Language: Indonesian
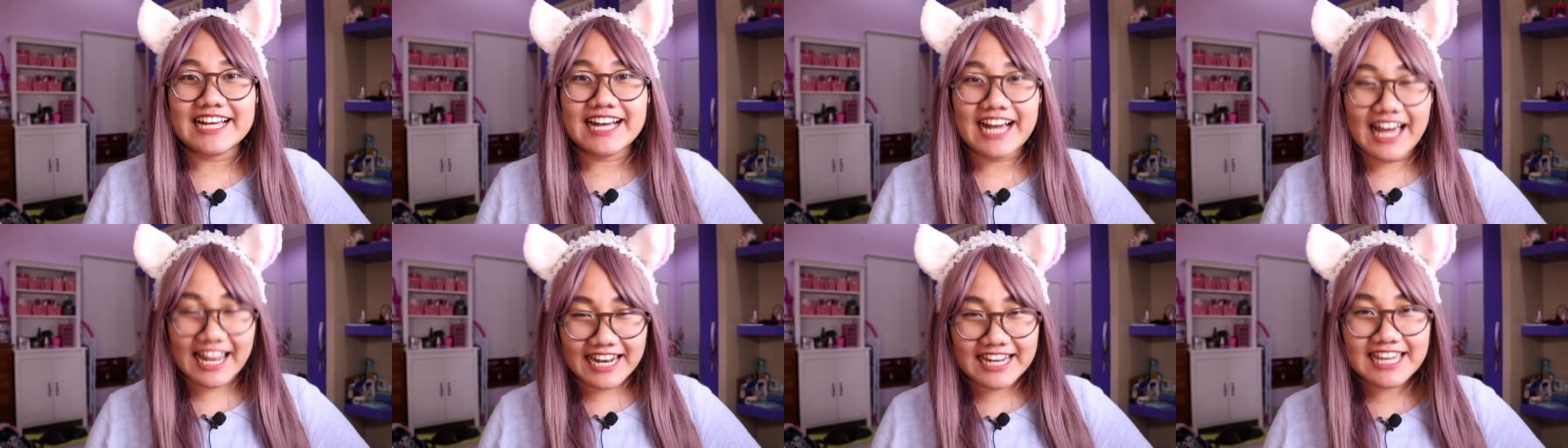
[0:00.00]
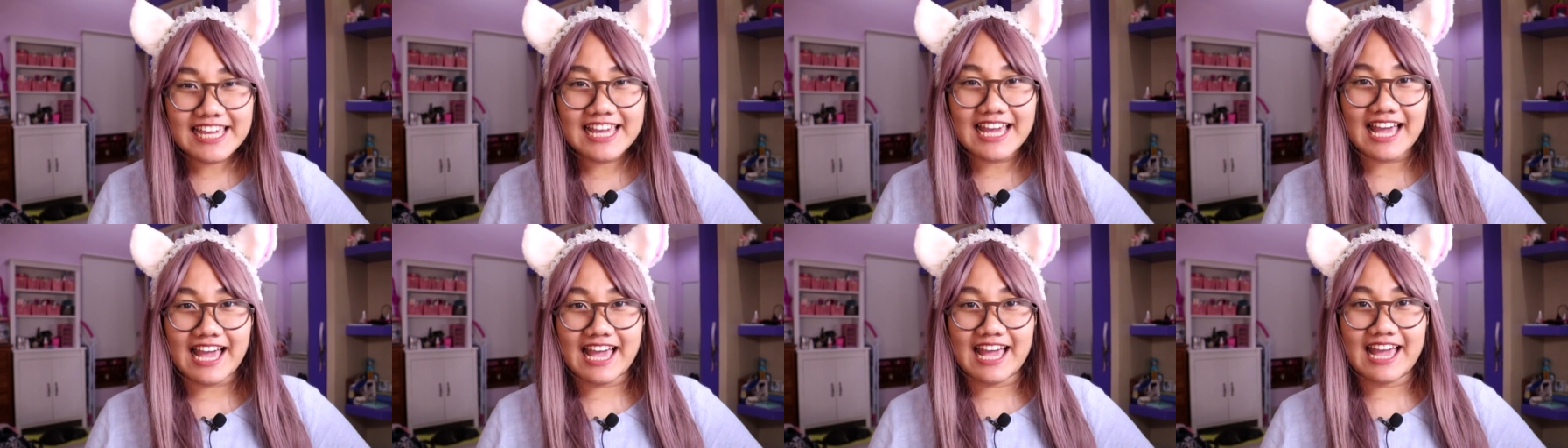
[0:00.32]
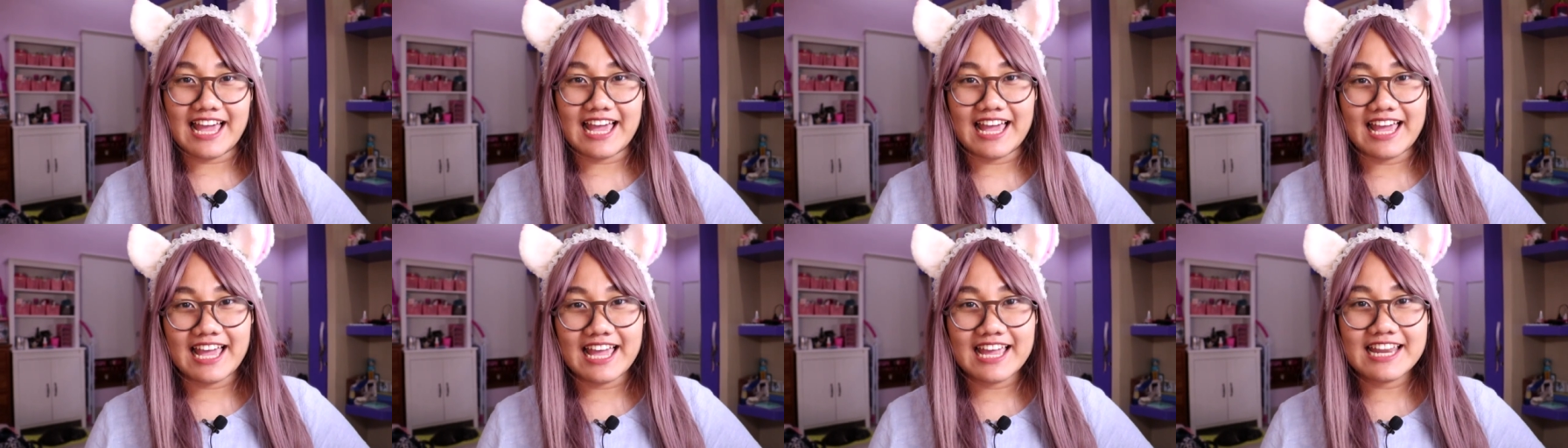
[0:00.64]

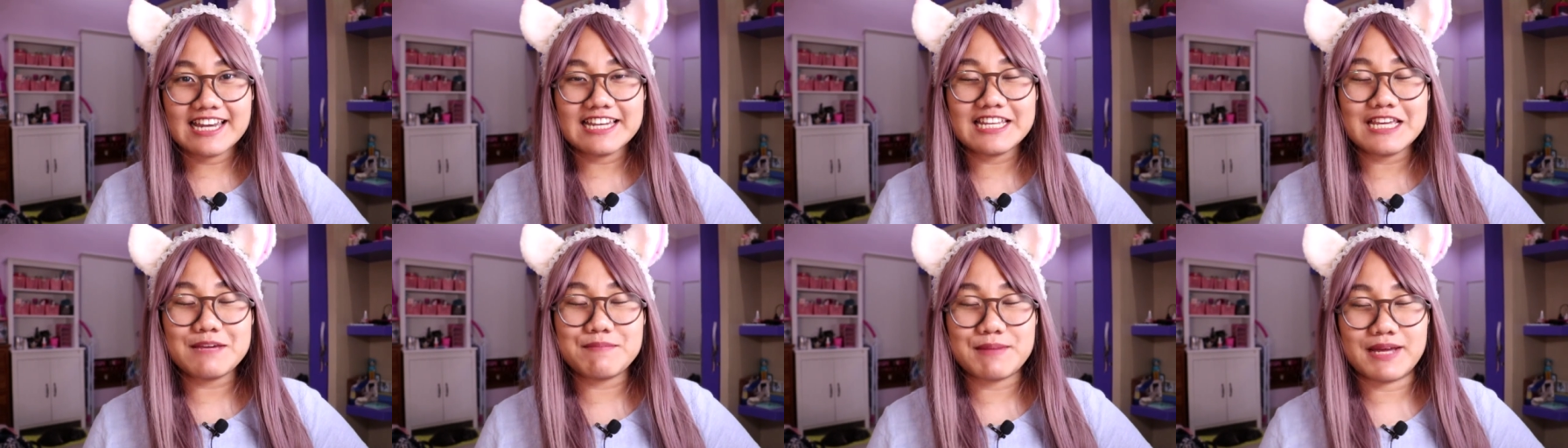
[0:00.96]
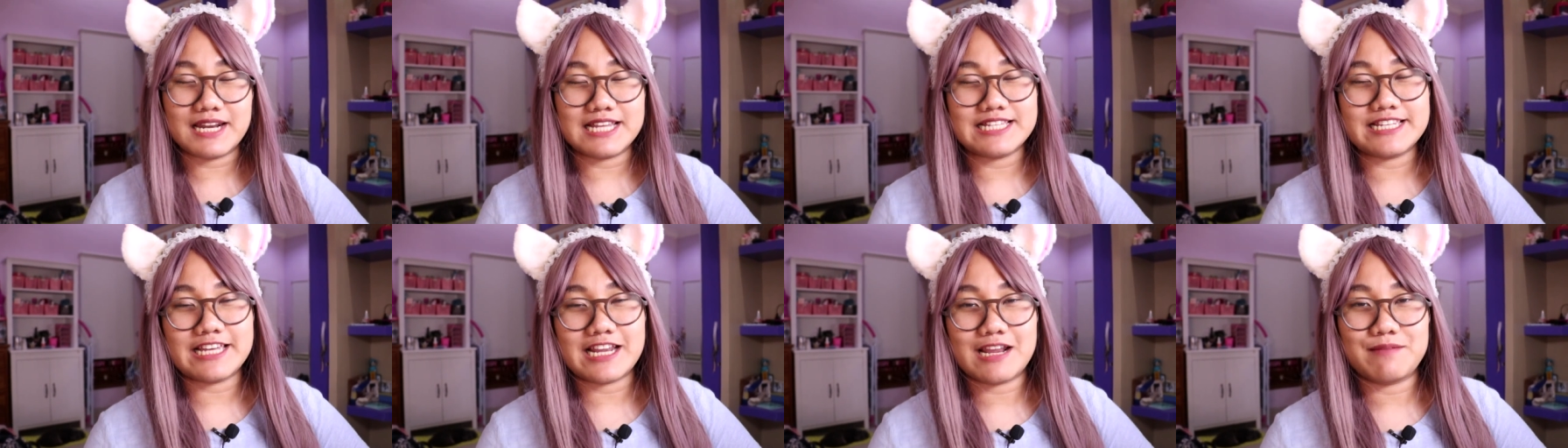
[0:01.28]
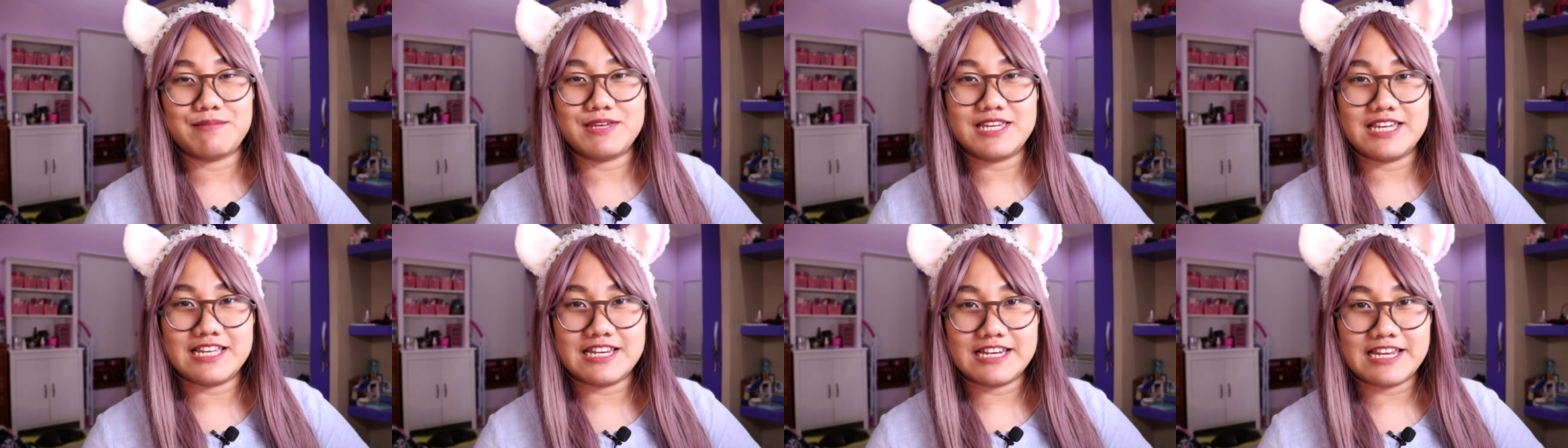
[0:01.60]
kalian gimana cara
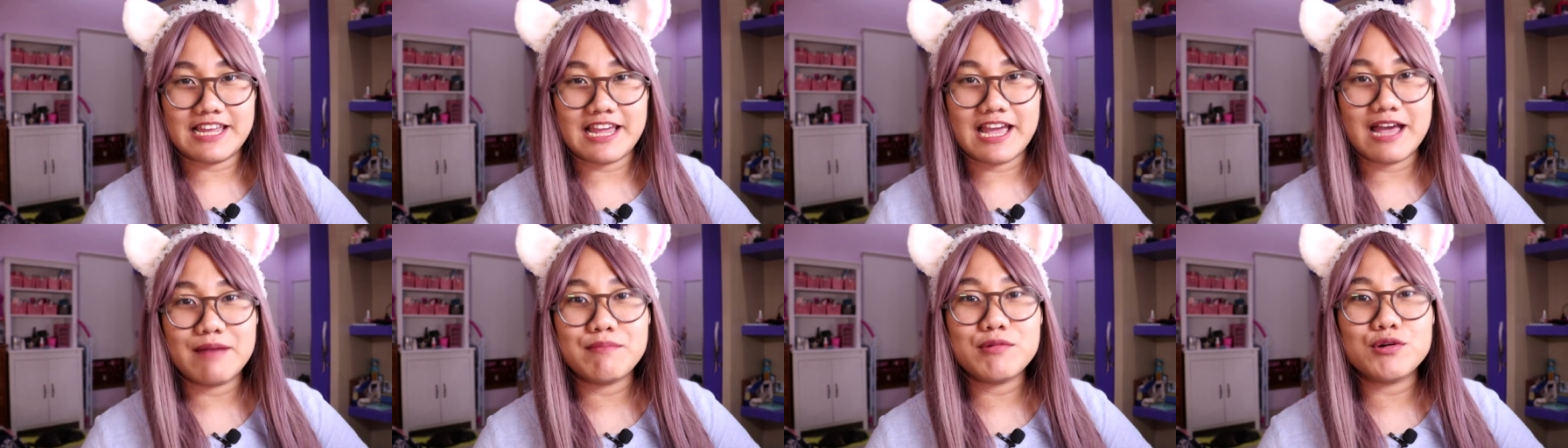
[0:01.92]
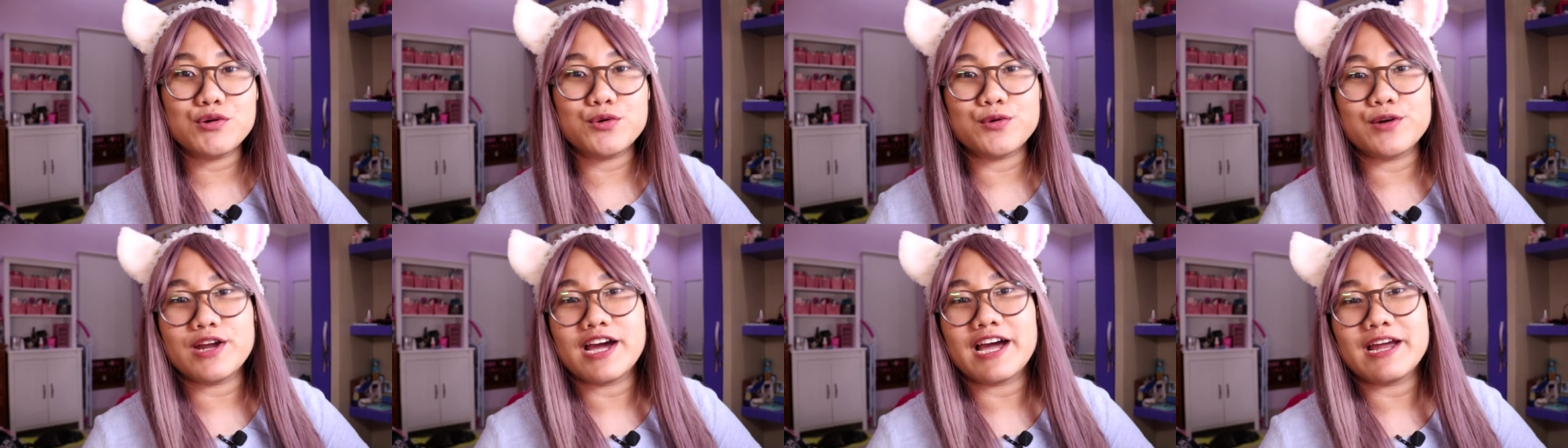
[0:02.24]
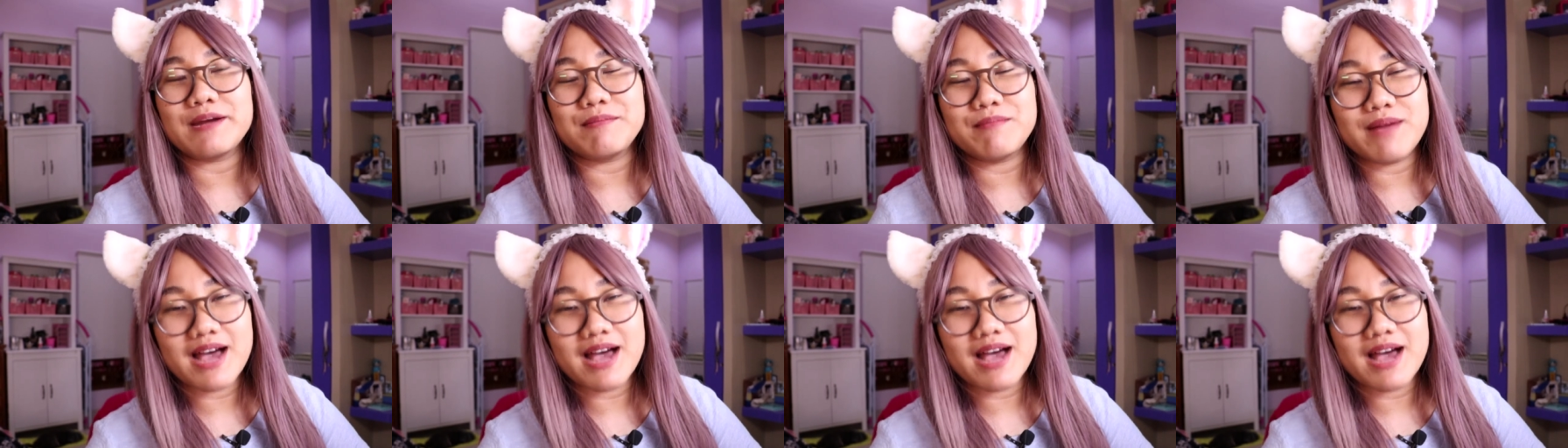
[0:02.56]
bikinnya menggunakan